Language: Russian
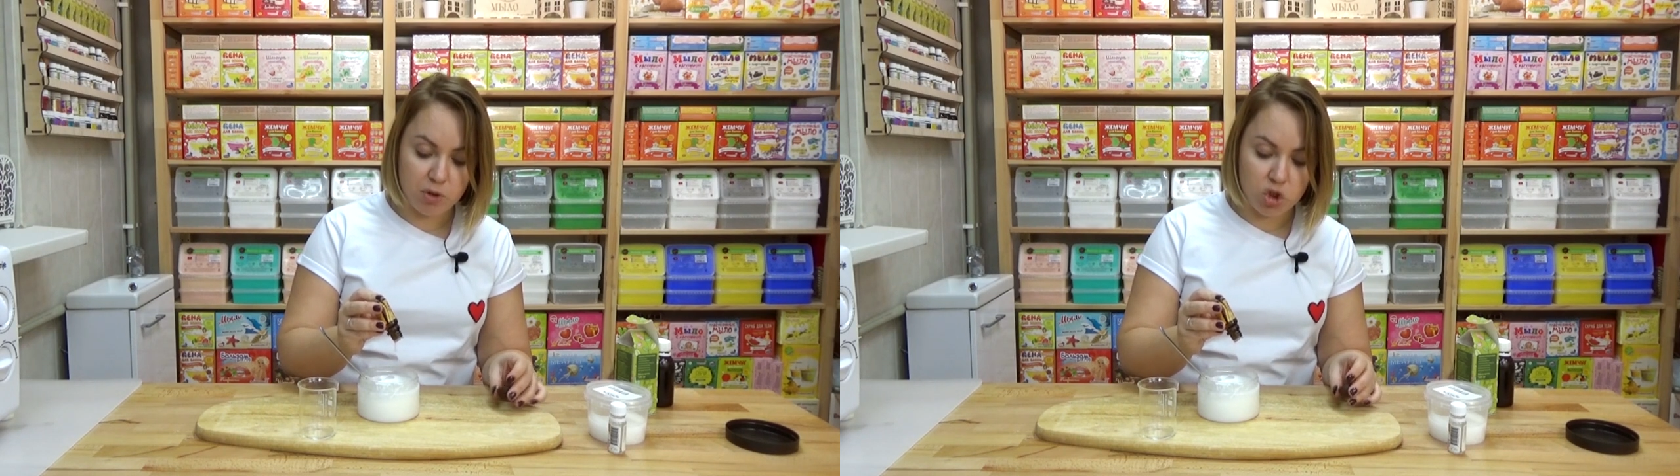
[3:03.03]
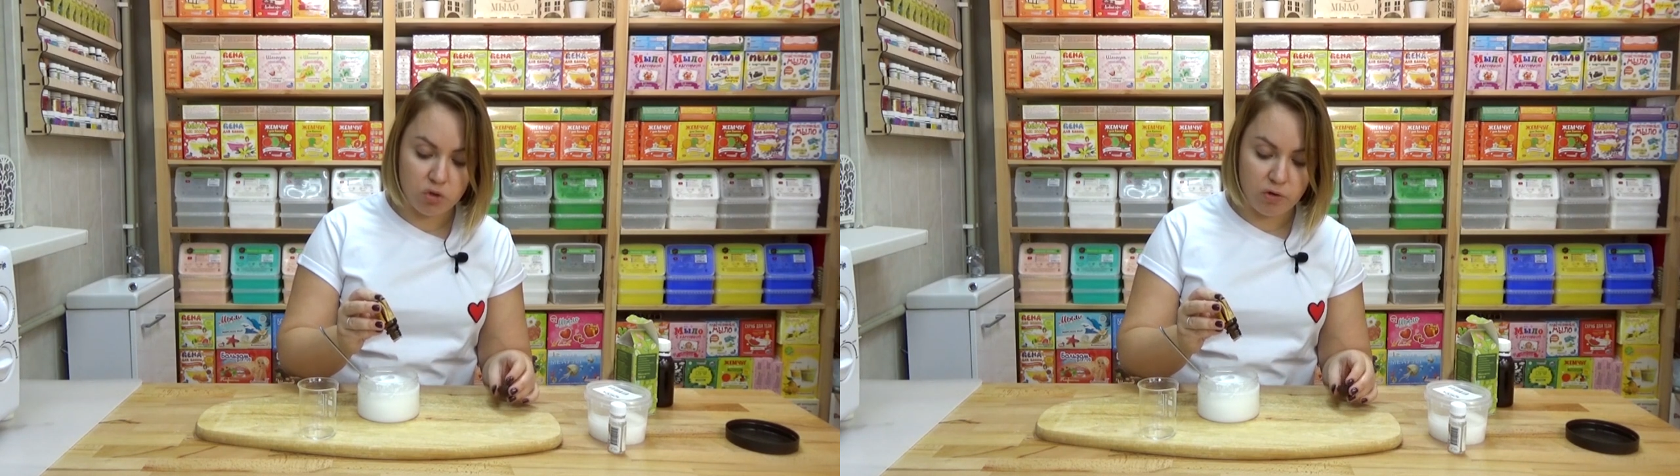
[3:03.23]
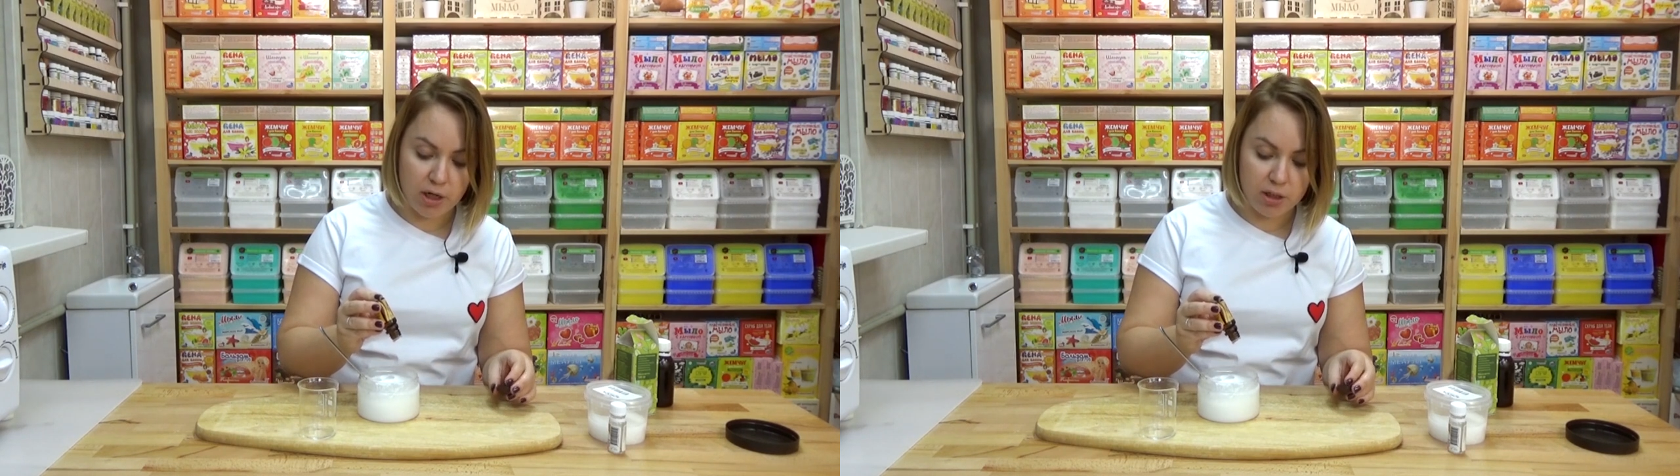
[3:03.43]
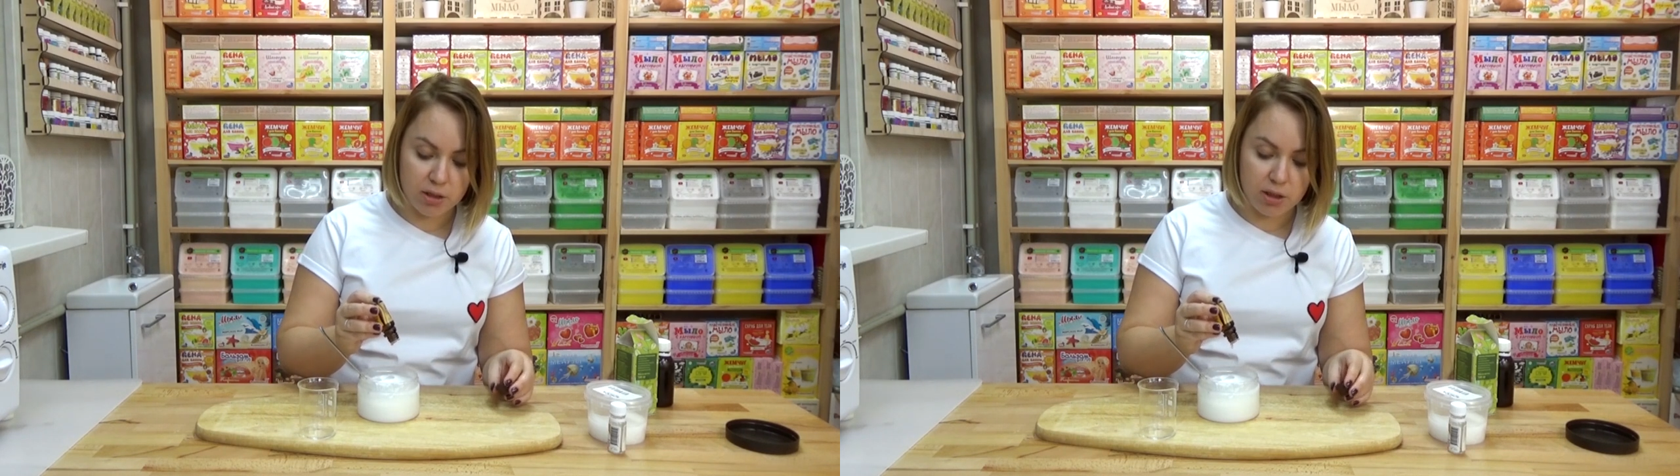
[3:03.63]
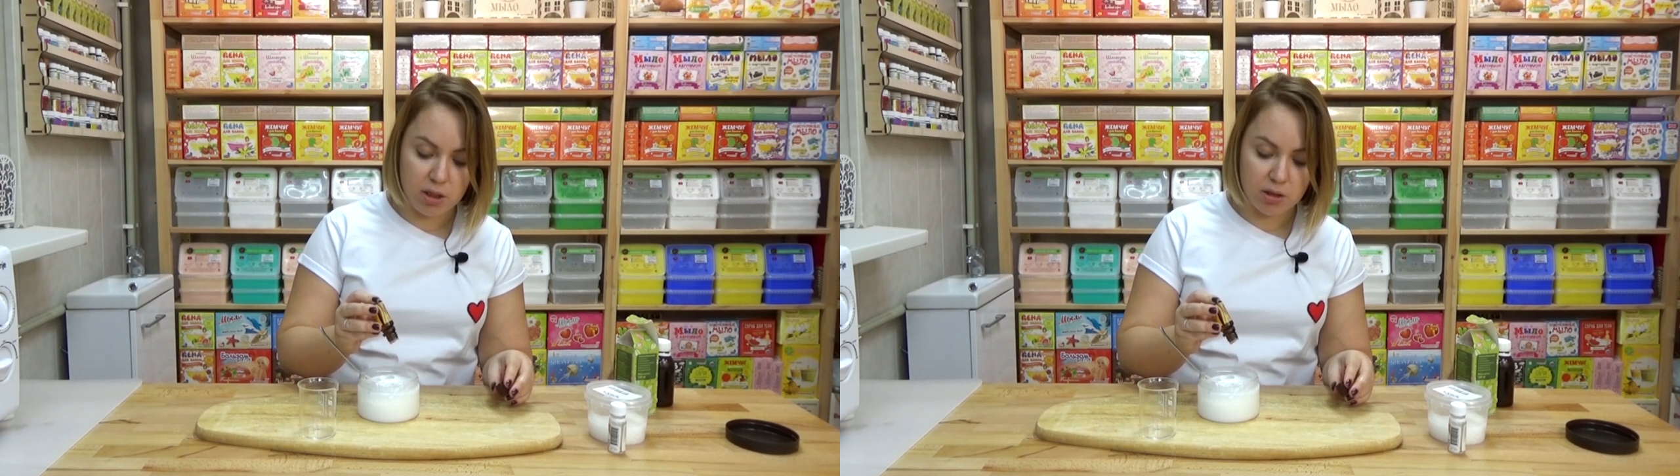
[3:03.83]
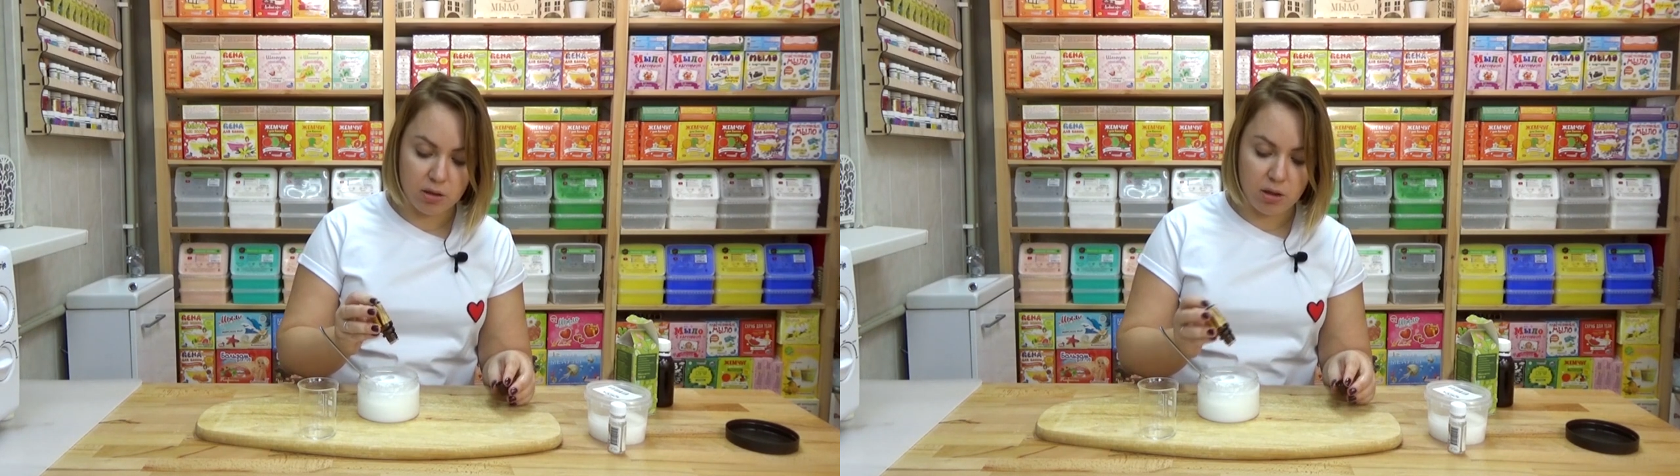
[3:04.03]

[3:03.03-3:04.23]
пищевая аллергия